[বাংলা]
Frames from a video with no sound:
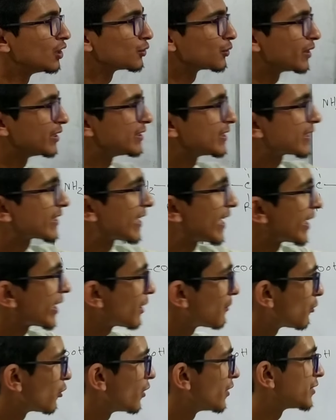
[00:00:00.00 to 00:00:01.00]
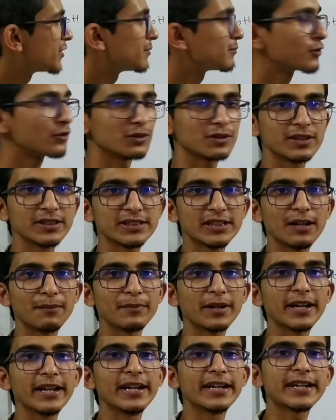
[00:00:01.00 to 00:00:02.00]
তো এই যে ক্যাটাবোলিজম করতেছি
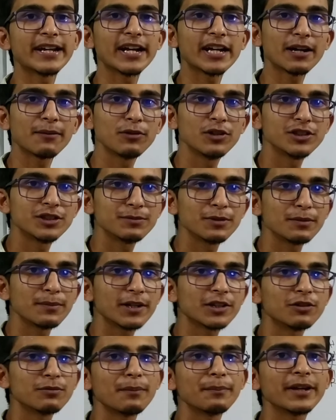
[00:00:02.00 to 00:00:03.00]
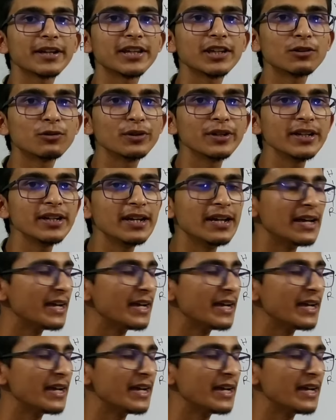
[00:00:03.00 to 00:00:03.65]
আমরা এই ক্যাটাবোলিজমের মাধ্যমে আমরা কি করি